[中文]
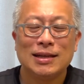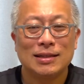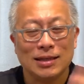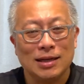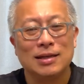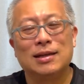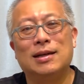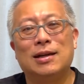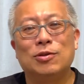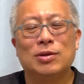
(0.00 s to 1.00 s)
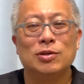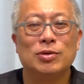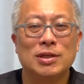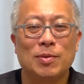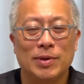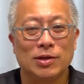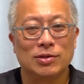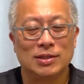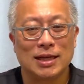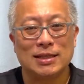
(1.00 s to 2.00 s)
第二个，很多人说交朋友
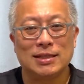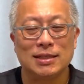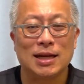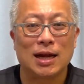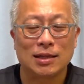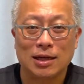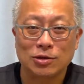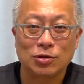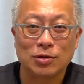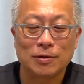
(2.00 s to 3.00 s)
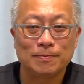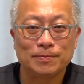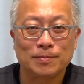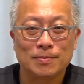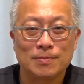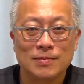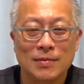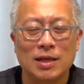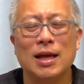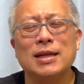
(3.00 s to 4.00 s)
就是在职场当中了。
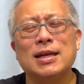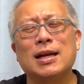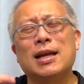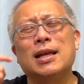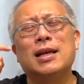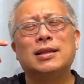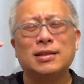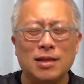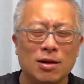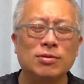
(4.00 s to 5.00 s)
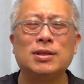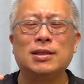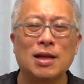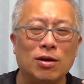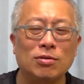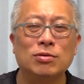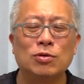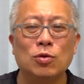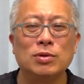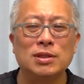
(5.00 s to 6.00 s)
可实大家想想，你到底到
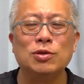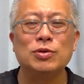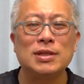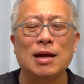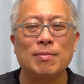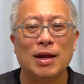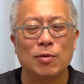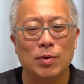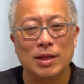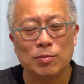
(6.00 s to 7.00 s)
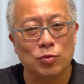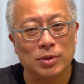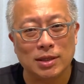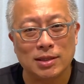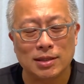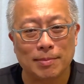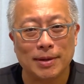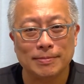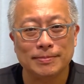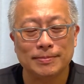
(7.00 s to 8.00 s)
公司去上班为的目的是什么？
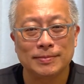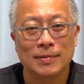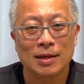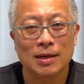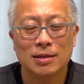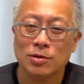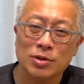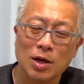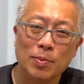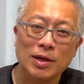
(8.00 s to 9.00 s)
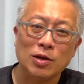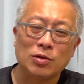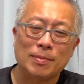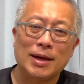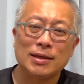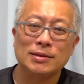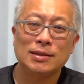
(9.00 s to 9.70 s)
是去交朋友的吗？